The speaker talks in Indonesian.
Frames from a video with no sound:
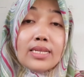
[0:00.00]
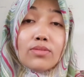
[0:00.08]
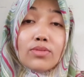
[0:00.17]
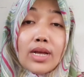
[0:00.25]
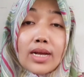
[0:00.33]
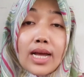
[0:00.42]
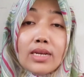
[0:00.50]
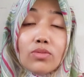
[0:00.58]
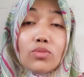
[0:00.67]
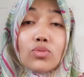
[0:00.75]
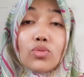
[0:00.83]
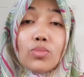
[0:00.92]

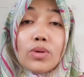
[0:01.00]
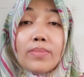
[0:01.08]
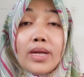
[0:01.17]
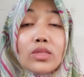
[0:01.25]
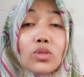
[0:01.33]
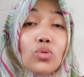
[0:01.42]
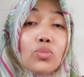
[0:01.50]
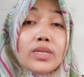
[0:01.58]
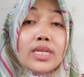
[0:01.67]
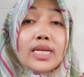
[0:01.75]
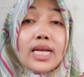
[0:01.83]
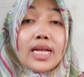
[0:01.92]
Digunakan untuk membantu
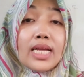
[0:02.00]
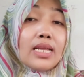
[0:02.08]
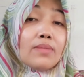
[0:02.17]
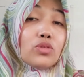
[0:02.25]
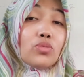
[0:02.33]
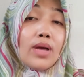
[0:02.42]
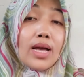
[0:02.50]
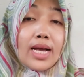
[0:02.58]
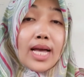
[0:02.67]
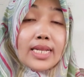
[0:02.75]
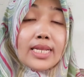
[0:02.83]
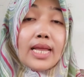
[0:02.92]
meningkatkan nafsu
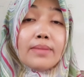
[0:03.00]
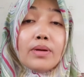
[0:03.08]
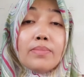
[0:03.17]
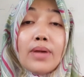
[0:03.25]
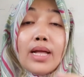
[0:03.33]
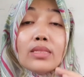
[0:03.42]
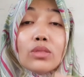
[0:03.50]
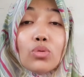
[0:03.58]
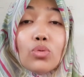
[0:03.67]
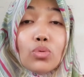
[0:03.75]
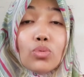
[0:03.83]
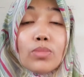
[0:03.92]
makan dan
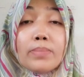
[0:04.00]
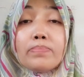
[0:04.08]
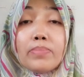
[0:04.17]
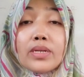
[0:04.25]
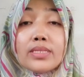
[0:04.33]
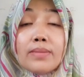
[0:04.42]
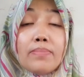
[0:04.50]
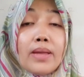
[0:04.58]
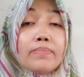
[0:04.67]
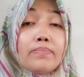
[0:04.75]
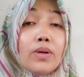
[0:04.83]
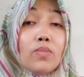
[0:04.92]
membantu
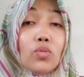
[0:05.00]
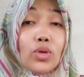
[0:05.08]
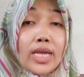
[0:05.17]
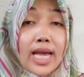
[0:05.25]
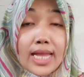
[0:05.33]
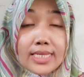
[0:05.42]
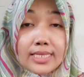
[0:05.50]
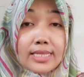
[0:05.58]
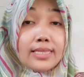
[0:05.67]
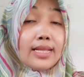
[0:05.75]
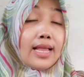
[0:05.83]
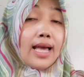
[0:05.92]
mempercepat pemulihan
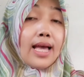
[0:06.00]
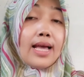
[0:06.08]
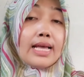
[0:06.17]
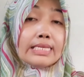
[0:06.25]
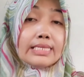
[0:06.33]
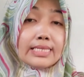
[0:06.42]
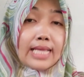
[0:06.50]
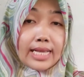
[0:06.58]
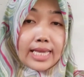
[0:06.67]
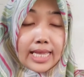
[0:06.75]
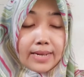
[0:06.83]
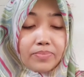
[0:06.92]
setelah
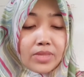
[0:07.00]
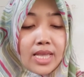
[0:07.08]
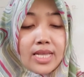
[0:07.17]
sakit.